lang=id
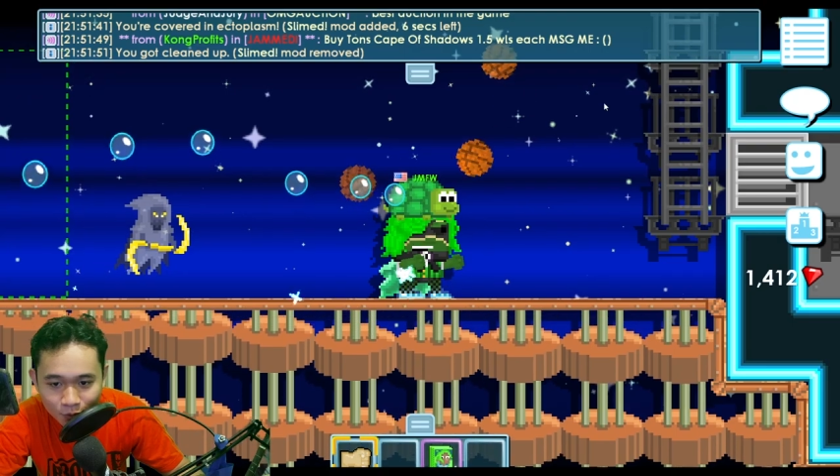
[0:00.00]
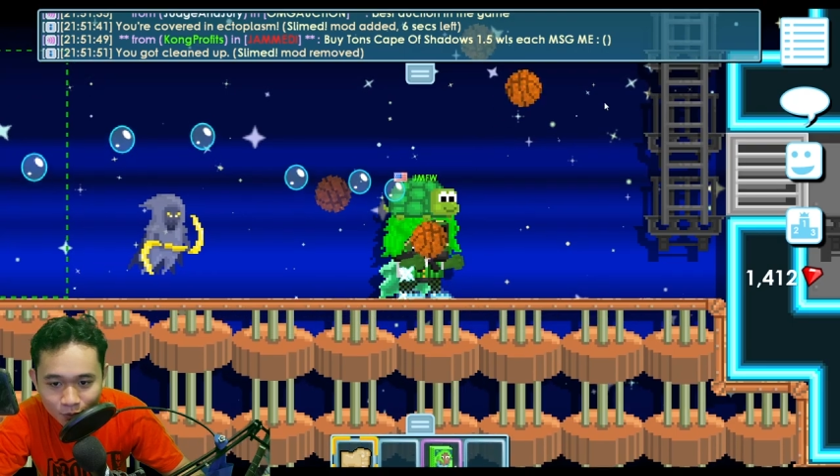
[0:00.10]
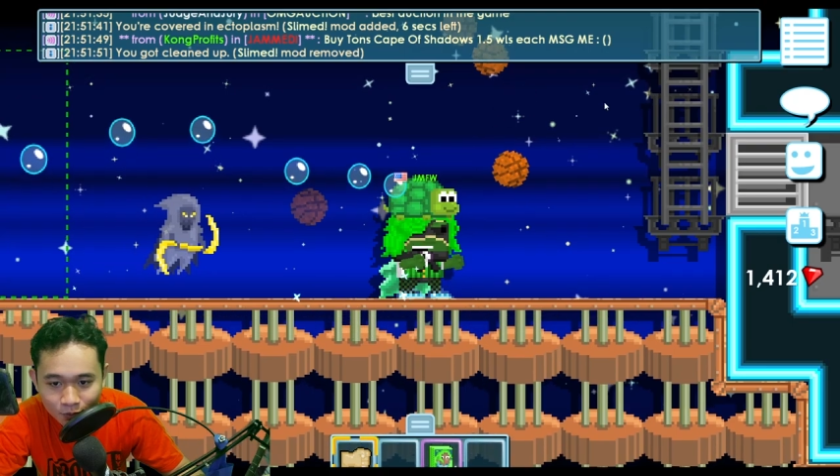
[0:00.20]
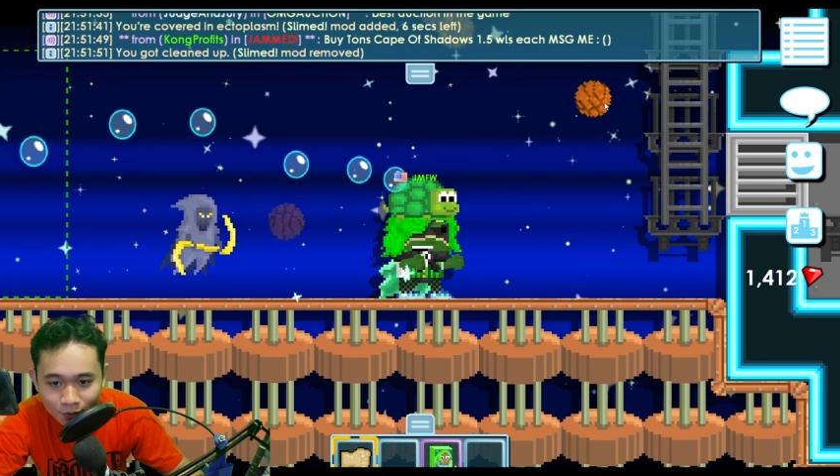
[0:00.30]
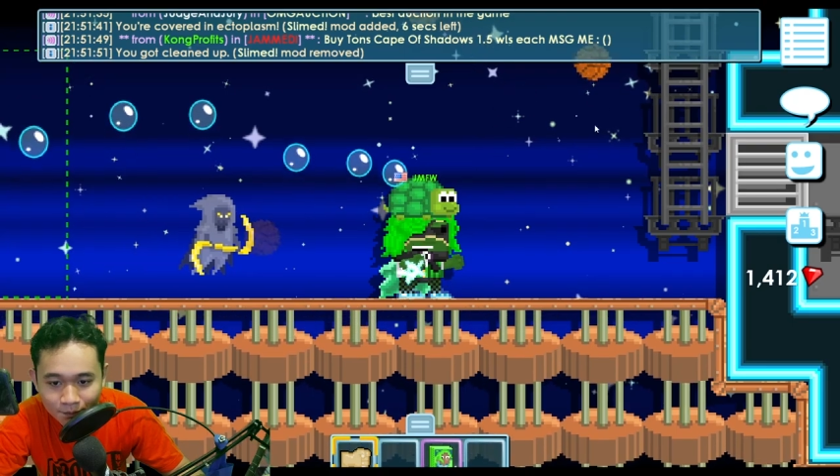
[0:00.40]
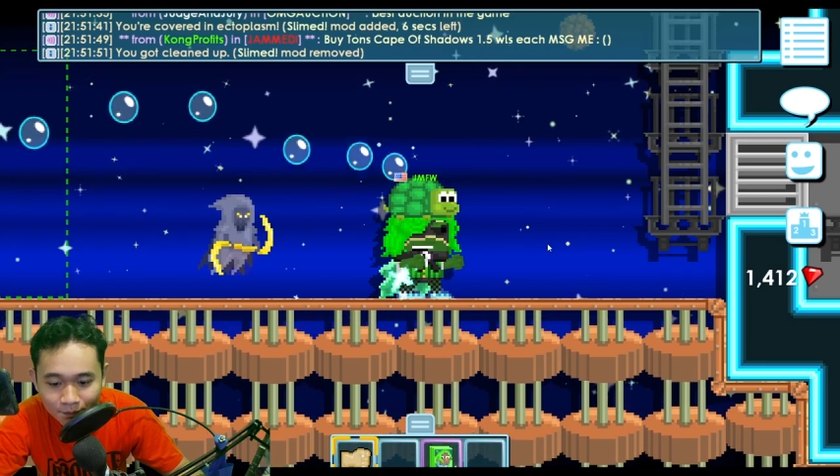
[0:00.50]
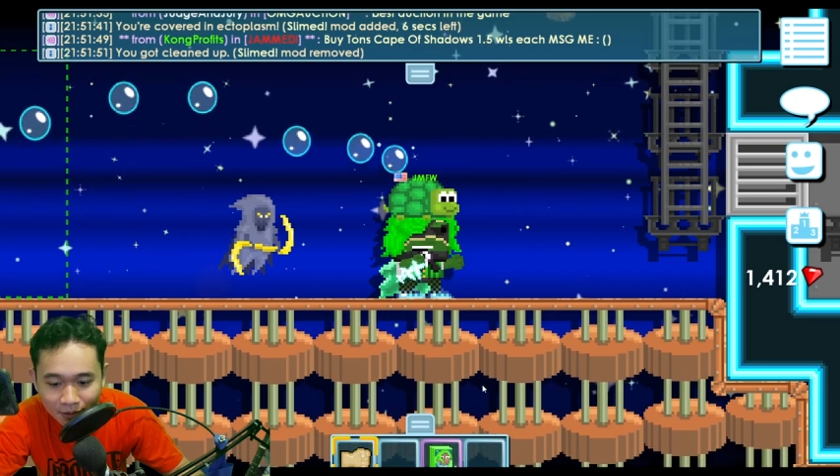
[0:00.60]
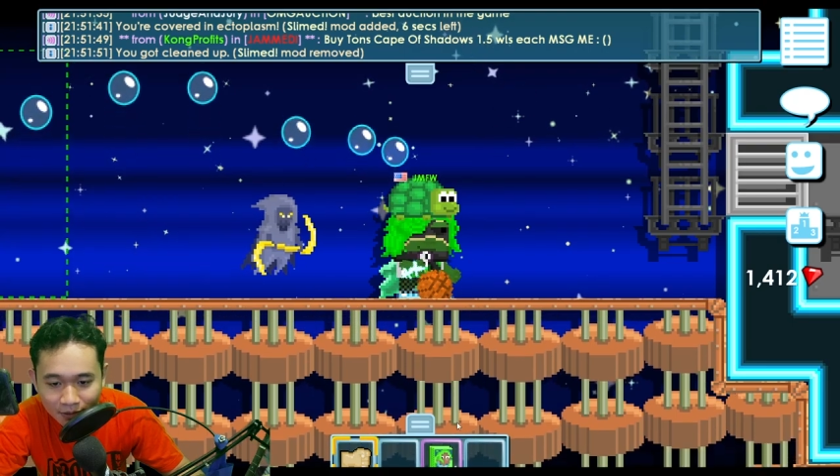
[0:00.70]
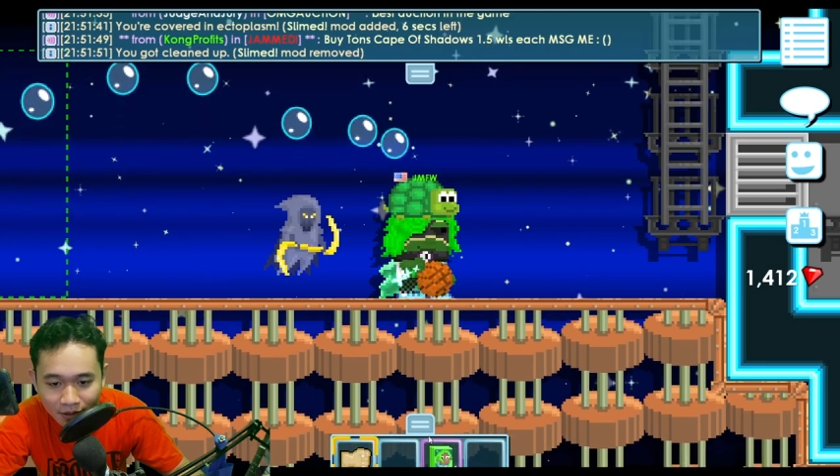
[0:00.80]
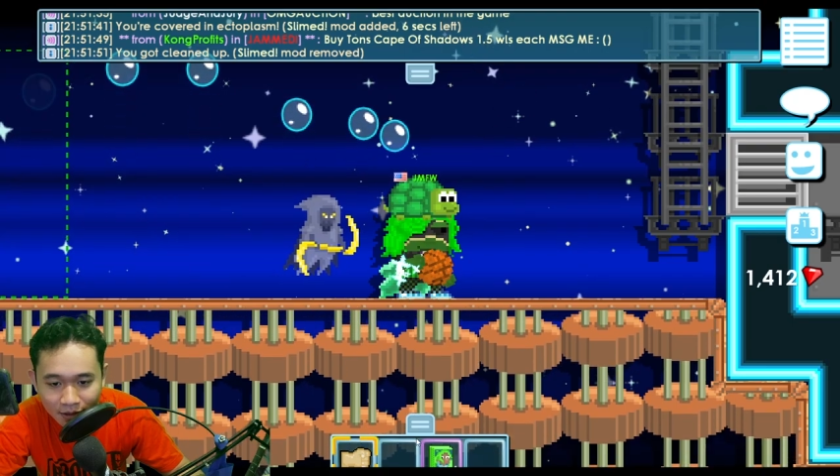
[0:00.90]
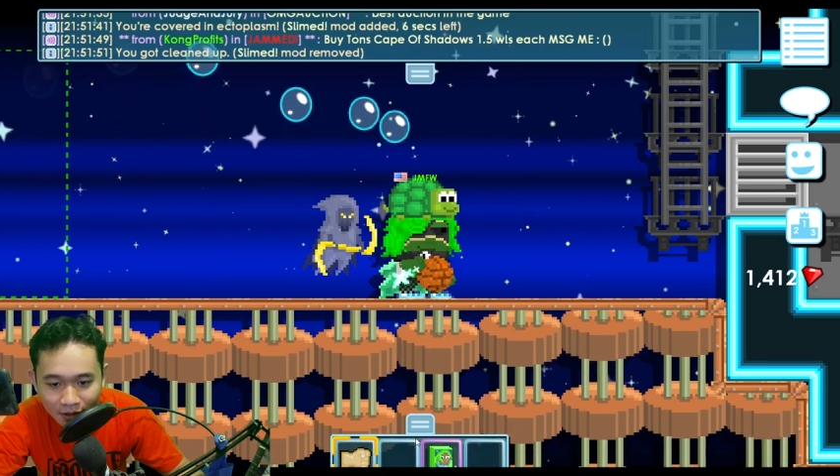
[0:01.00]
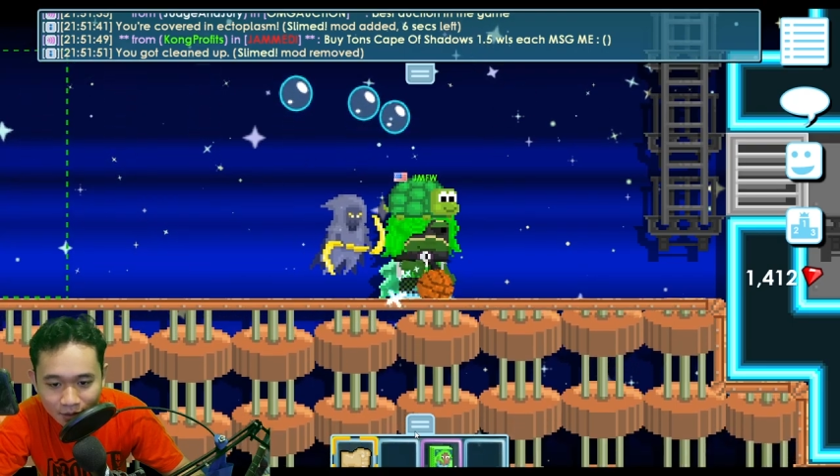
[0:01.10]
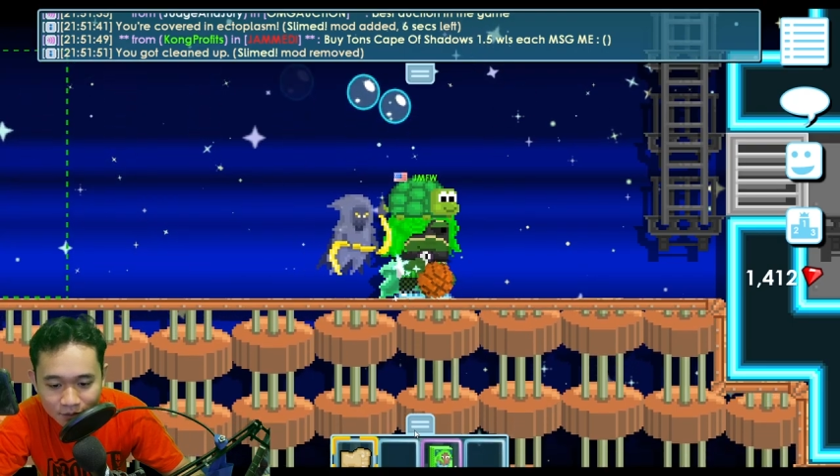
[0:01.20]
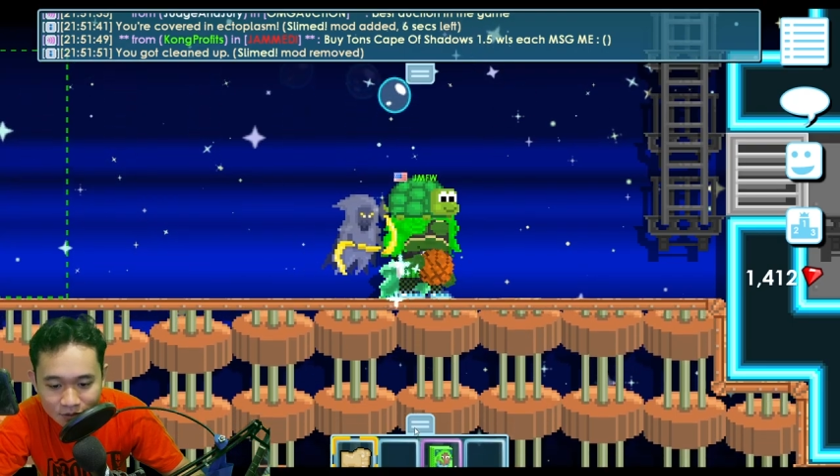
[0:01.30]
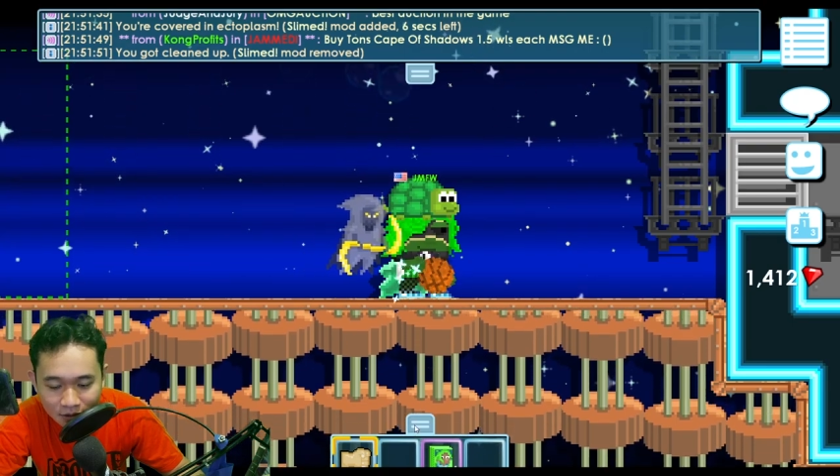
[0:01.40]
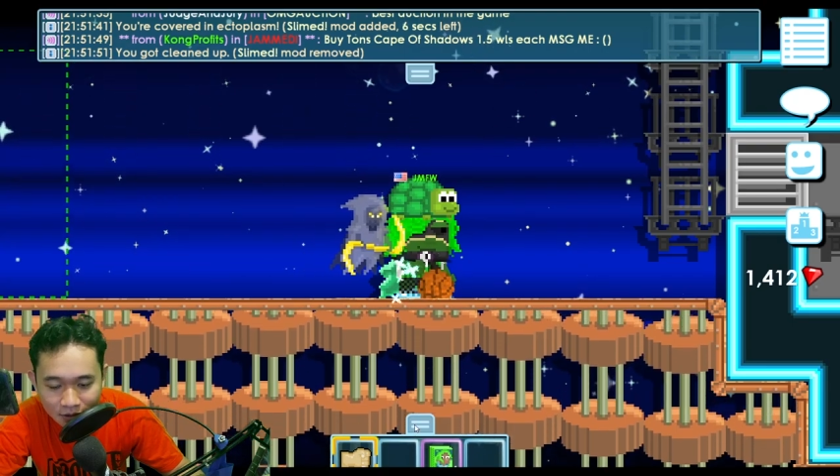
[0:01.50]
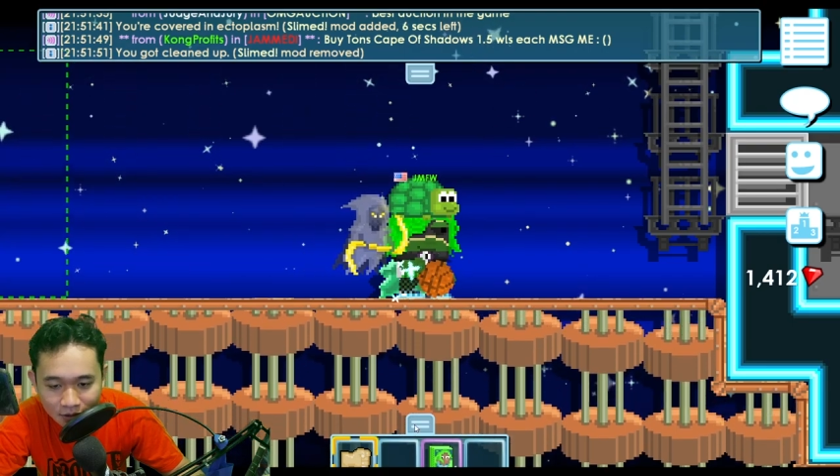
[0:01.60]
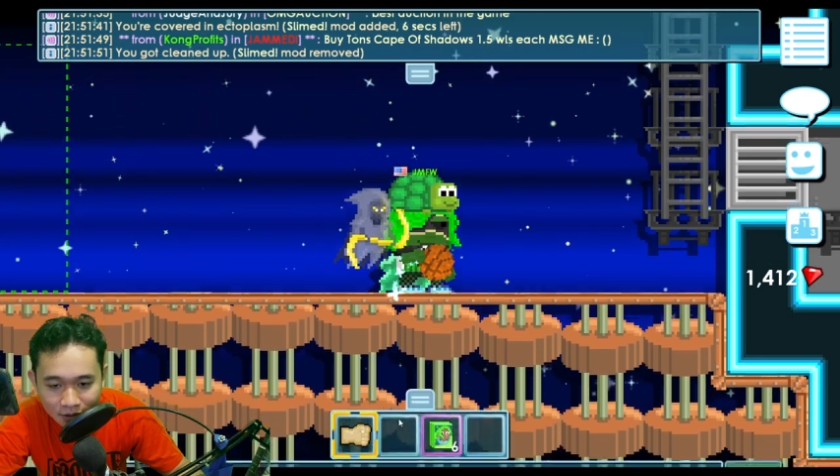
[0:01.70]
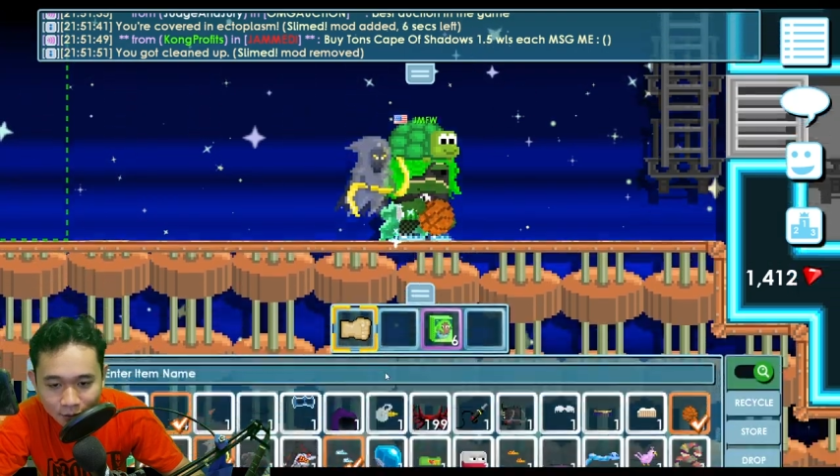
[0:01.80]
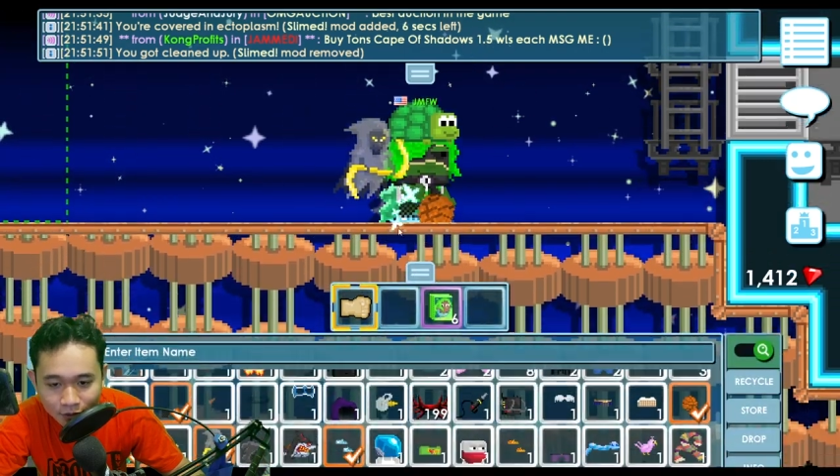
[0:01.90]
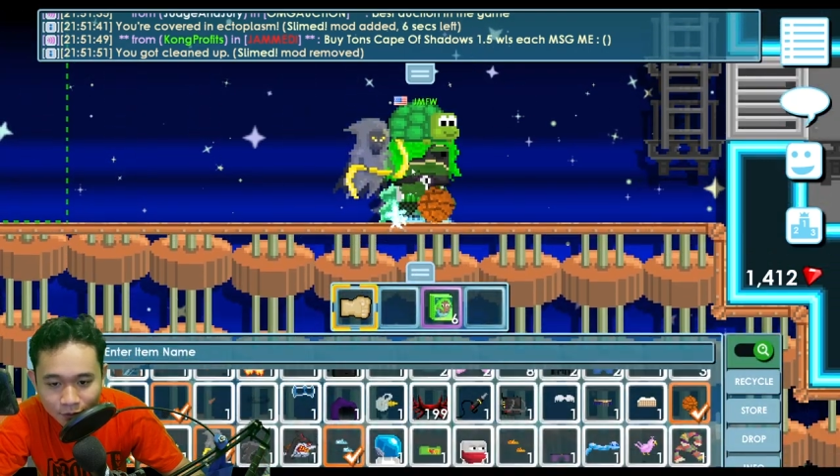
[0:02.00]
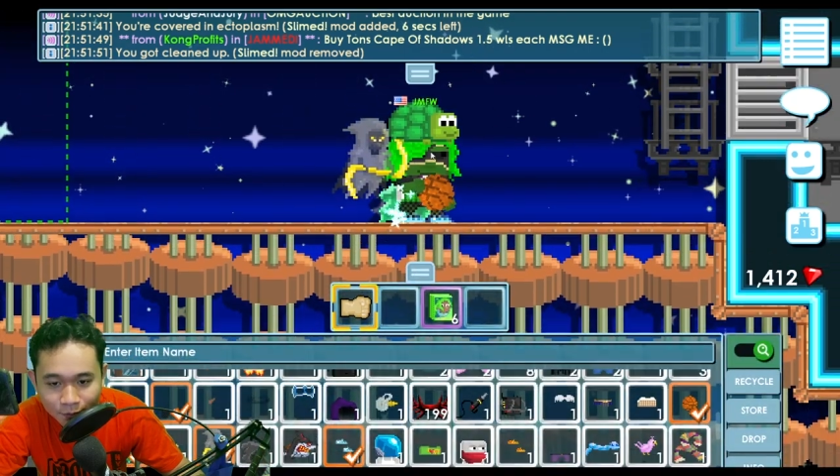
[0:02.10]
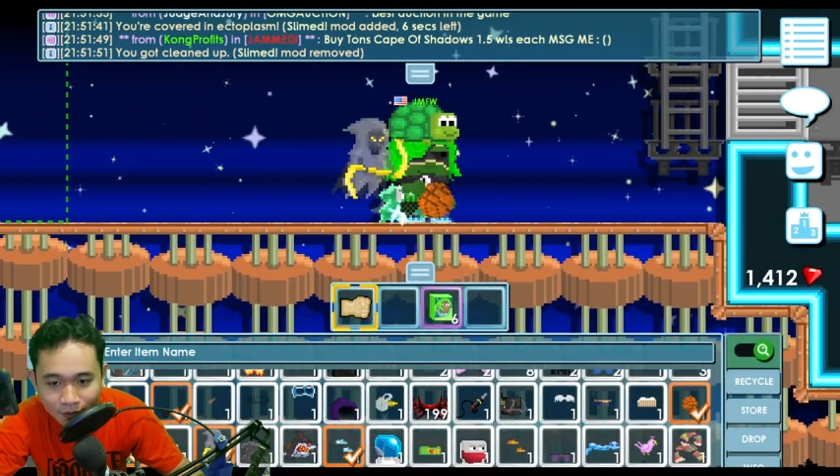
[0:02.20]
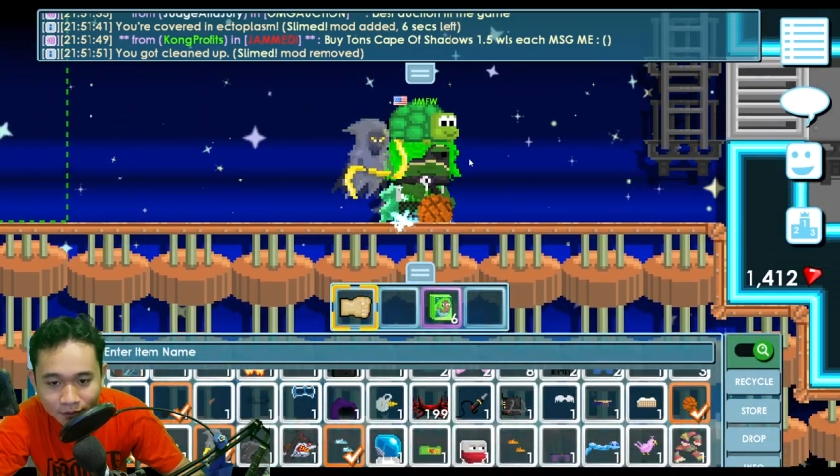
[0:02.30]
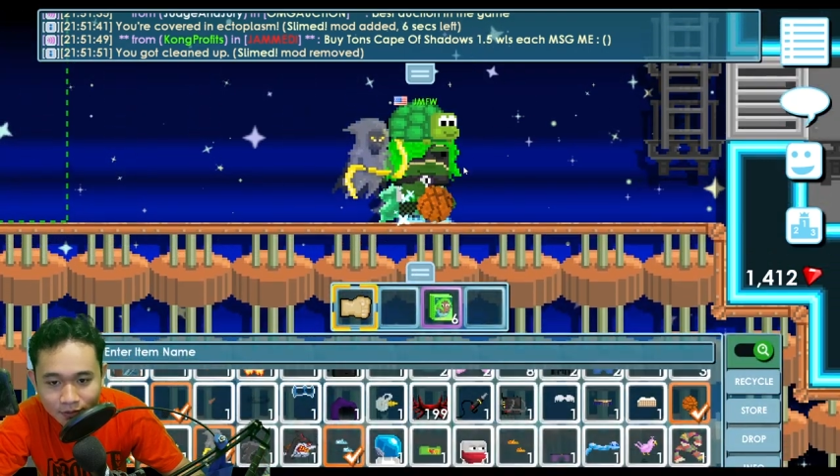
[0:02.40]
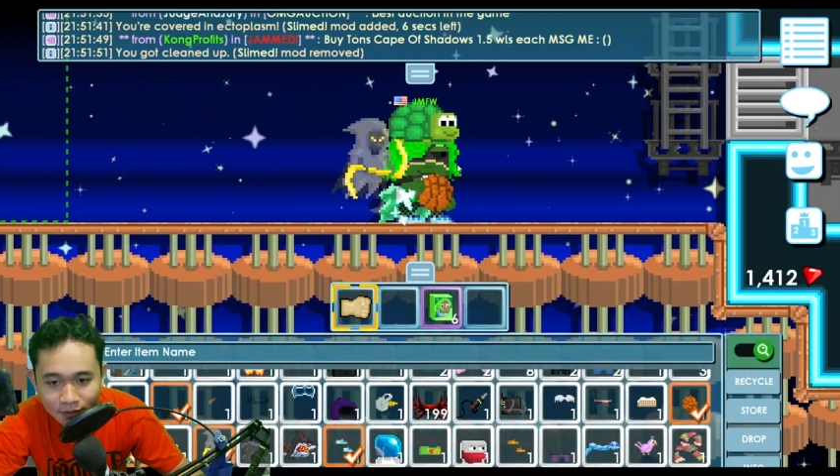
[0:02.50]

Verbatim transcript: 4 DL bisa kayak gini, oh ya lupa.